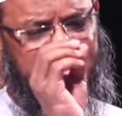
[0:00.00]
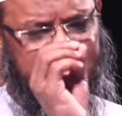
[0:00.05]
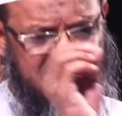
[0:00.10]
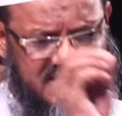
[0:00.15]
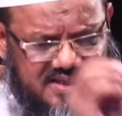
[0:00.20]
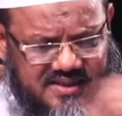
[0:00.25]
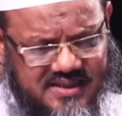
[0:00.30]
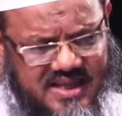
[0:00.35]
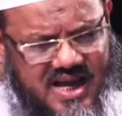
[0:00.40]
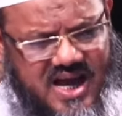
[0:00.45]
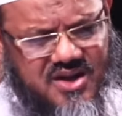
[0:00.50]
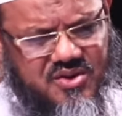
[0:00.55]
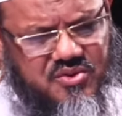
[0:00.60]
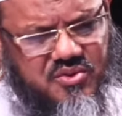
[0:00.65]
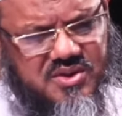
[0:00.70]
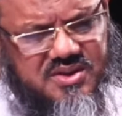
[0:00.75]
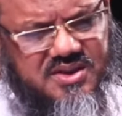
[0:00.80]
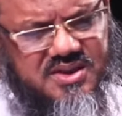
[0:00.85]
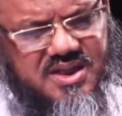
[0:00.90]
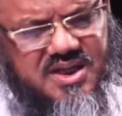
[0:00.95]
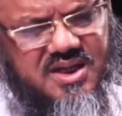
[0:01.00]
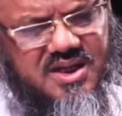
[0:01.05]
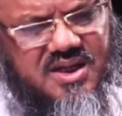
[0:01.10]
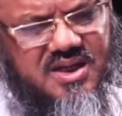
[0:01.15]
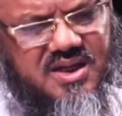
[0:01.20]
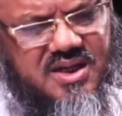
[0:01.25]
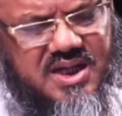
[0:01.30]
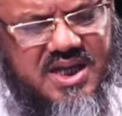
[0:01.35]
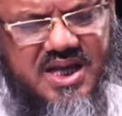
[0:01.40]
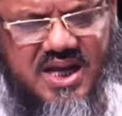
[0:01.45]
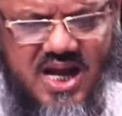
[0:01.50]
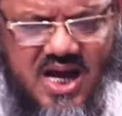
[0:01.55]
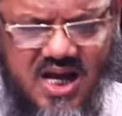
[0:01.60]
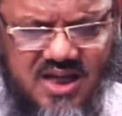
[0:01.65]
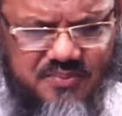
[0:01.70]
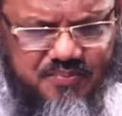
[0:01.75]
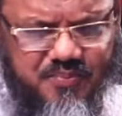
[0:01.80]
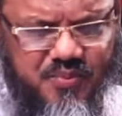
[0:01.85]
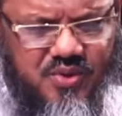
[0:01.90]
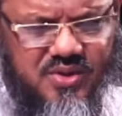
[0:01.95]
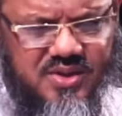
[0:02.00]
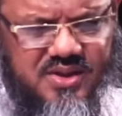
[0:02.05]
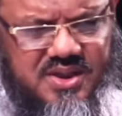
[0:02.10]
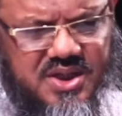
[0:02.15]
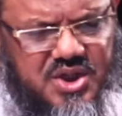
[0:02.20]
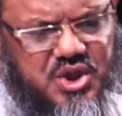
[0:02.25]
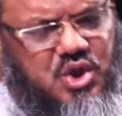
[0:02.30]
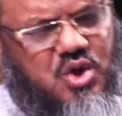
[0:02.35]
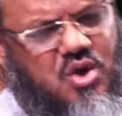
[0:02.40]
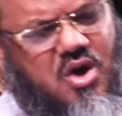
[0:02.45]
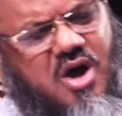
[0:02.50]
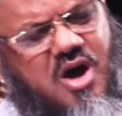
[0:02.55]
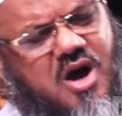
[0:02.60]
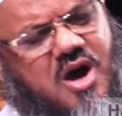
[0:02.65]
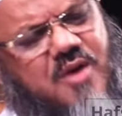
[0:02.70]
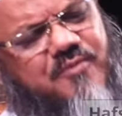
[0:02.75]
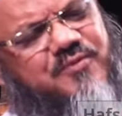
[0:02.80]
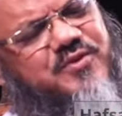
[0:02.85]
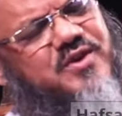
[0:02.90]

সাজদা করছে কেরাত করছে সব